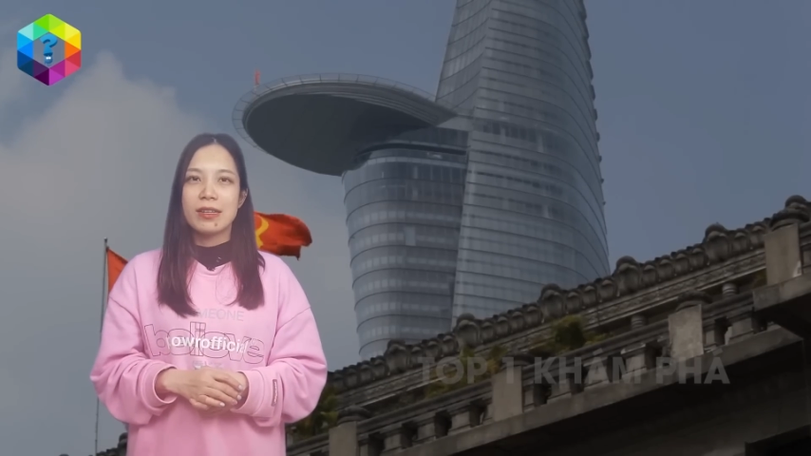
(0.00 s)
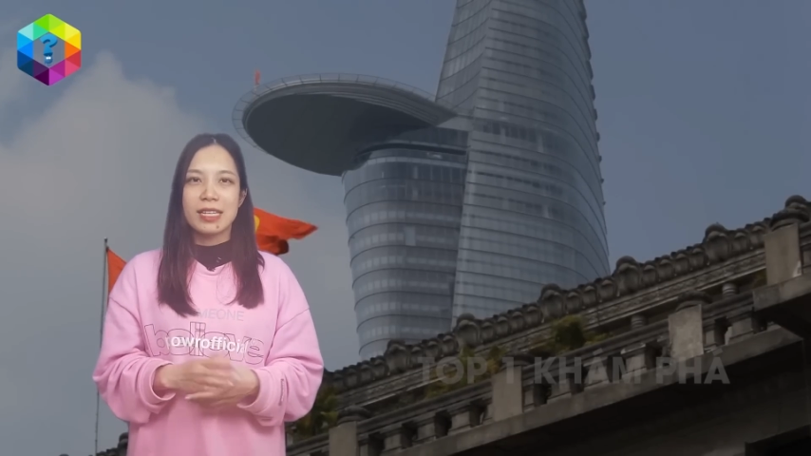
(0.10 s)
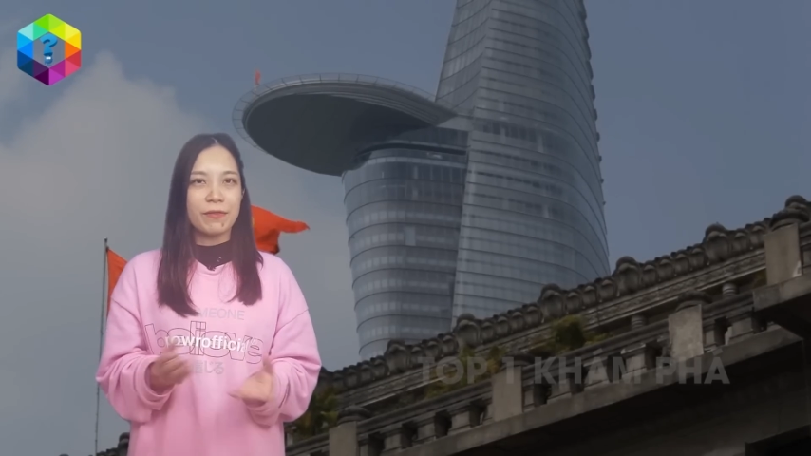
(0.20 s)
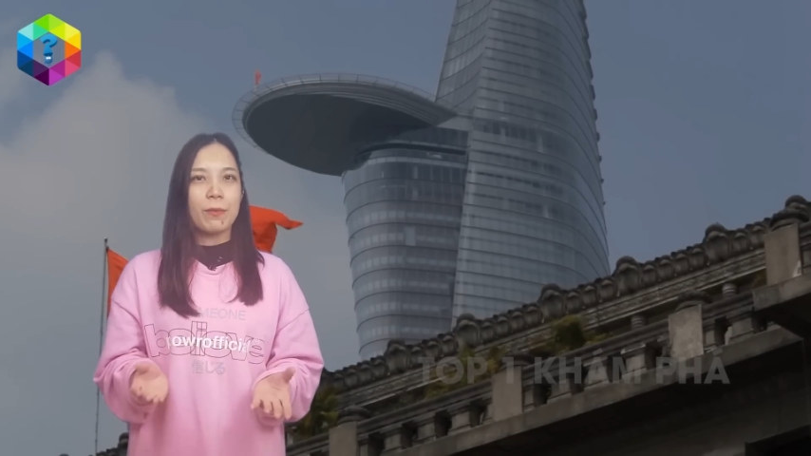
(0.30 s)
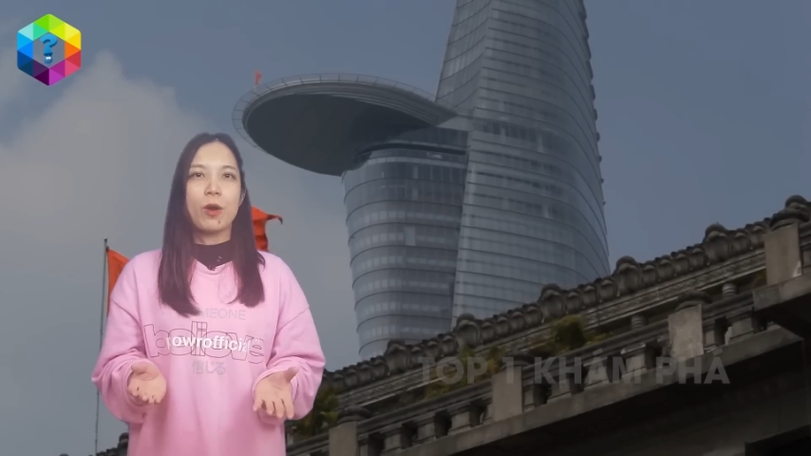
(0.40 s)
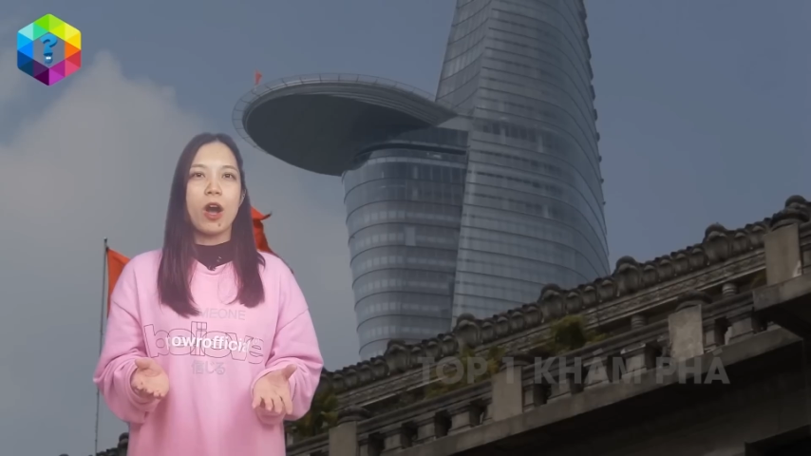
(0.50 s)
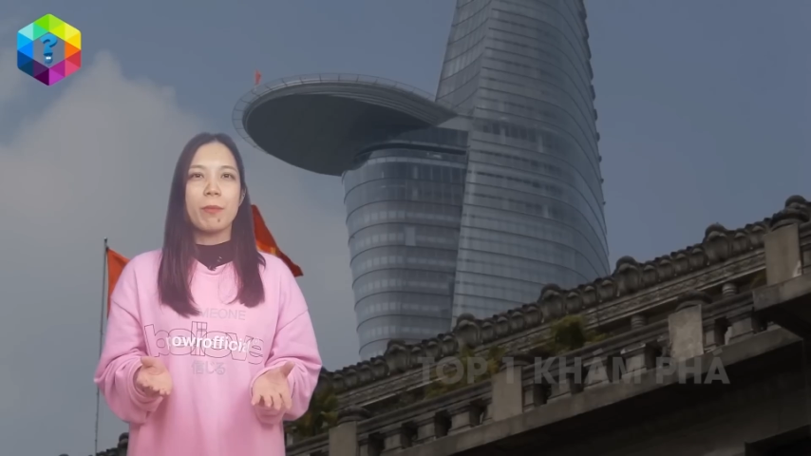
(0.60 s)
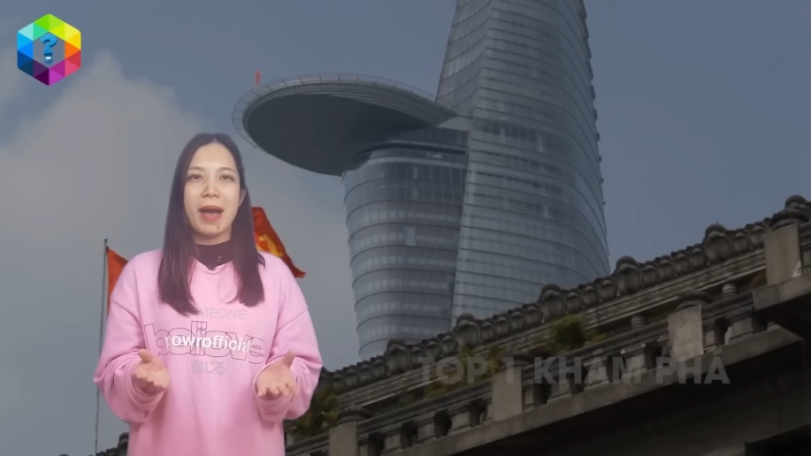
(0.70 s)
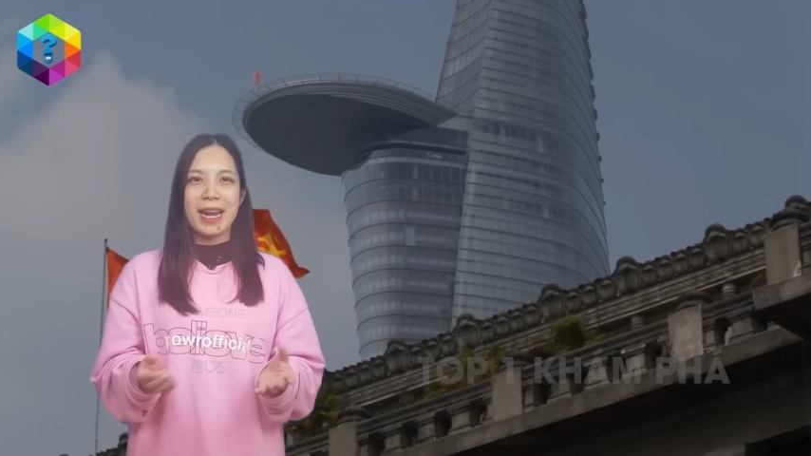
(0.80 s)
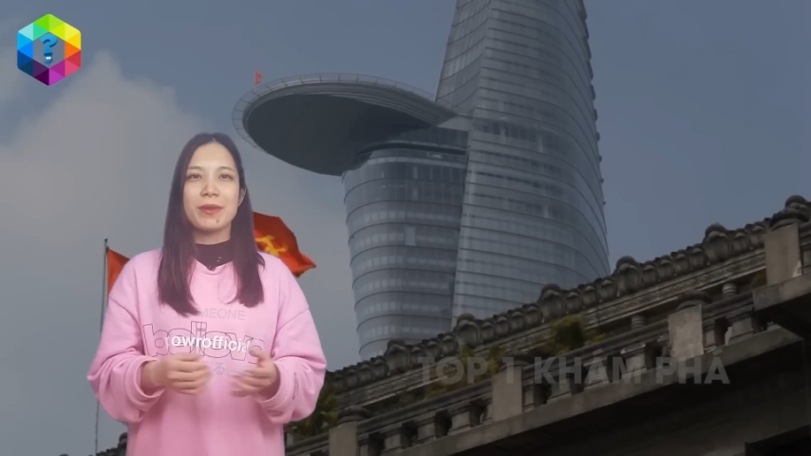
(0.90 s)
Sản phẩm của
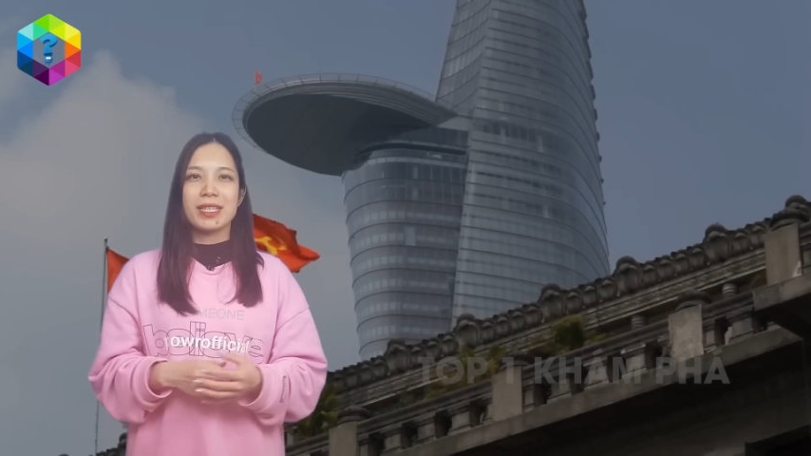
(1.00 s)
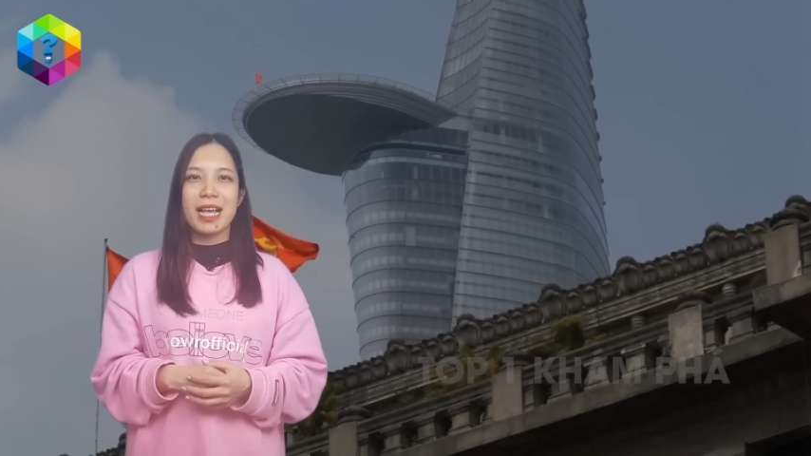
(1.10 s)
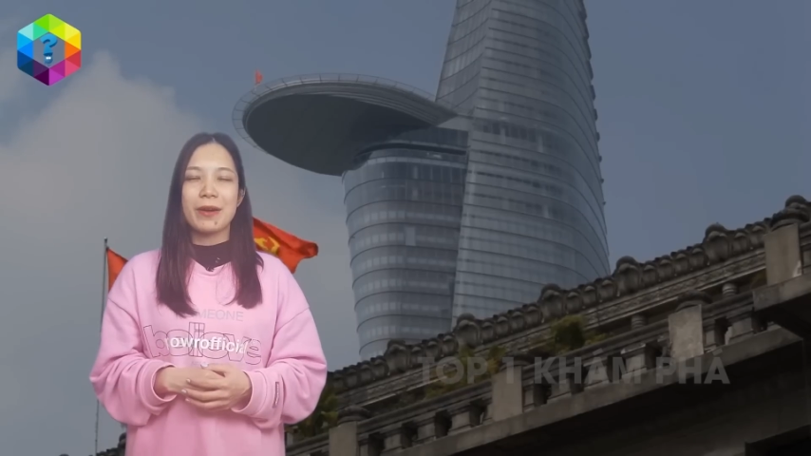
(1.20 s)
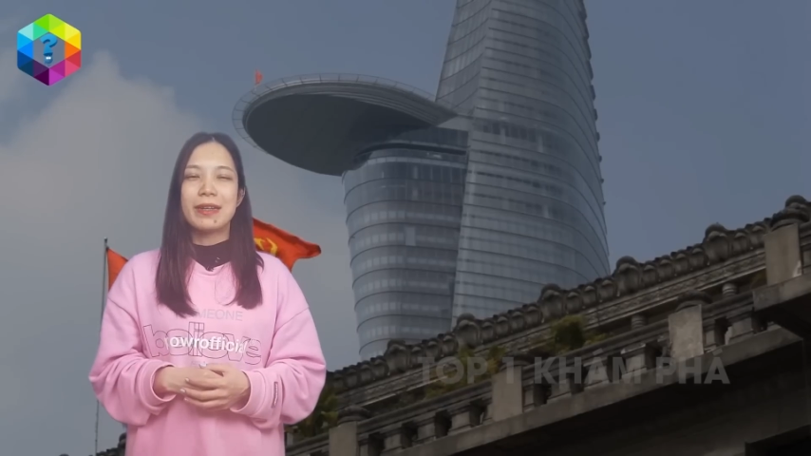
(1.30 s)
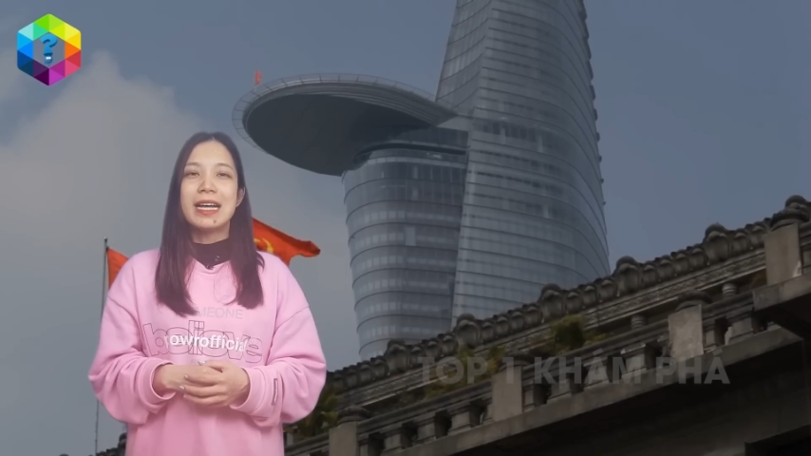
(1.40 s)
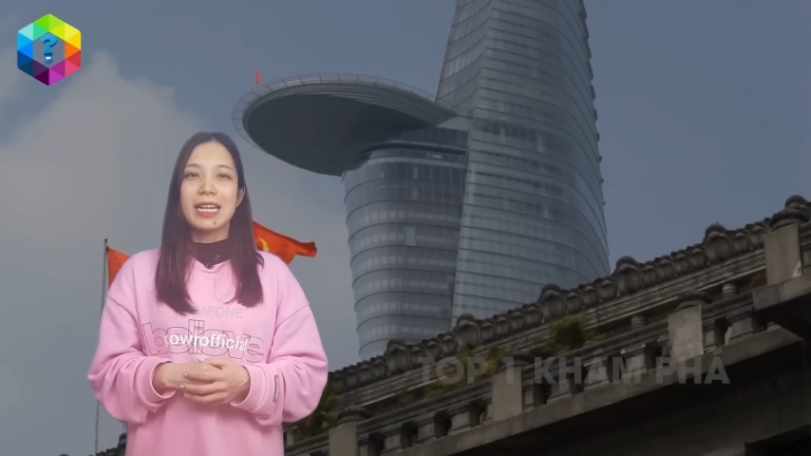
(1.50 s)
họ bá đạo ra sao?